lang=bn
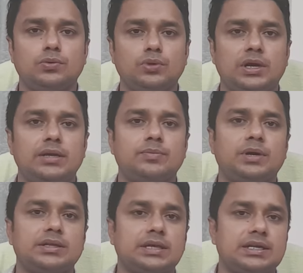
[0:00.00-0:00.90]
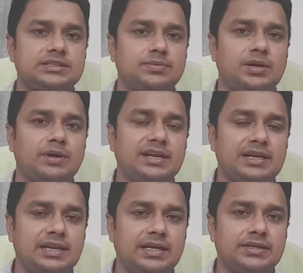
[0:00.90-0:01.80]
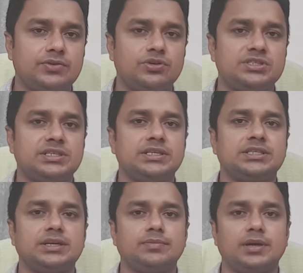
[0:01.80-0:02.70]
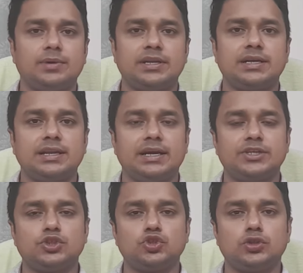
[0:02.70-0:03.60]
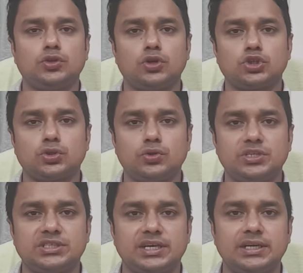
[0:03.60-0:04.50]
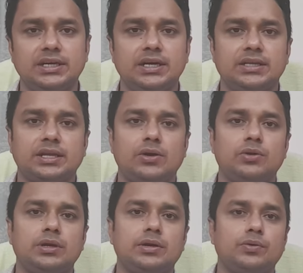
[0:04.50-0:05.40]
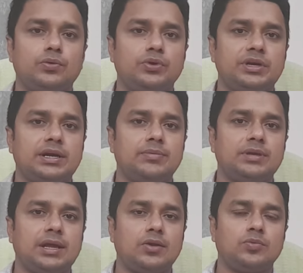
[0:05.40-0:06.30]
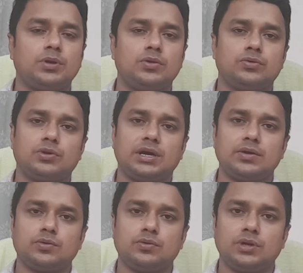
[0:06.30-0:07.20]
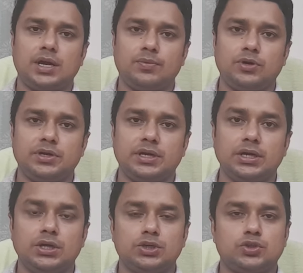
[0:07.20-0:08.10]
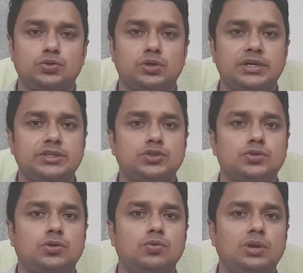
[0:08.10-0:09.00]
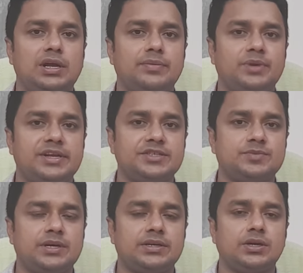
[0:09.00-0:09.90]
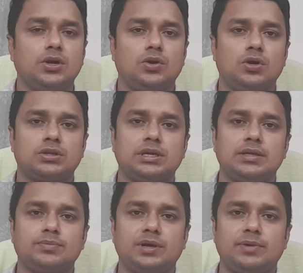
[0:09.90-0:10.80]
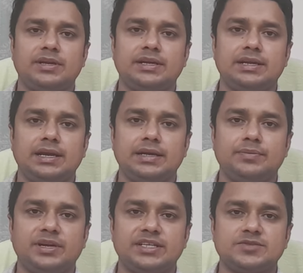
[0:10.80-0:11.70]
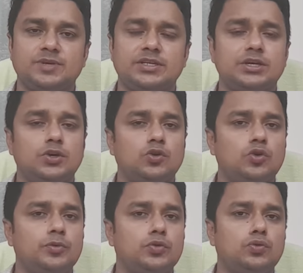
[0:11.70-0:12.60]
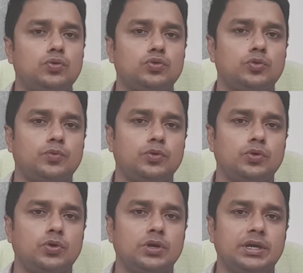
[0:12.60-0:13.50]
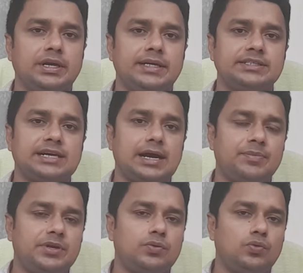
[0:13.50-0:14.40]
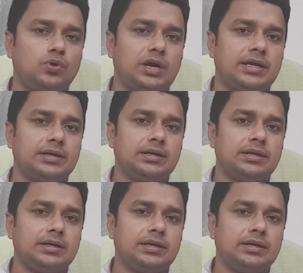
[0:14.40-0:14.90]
উলান বা তার যে মেমারি গ্ল্যান্ড রয়েছে সেই মেমারি গ্ল্যান্ড যদি নষ্ট হয়ে যায় তাহলে ওই গাভী লালন পালন করে আর কোনো লাভ হয় না সুতরাং এই জন্য উলান ম্যানেজমেন্ট অর্থাৎ মেমারি গ্ল্যান্ড ম্যানেজমেন্ট খুবই গুরুত্বপূর্ণ এই যে গাভীর উলান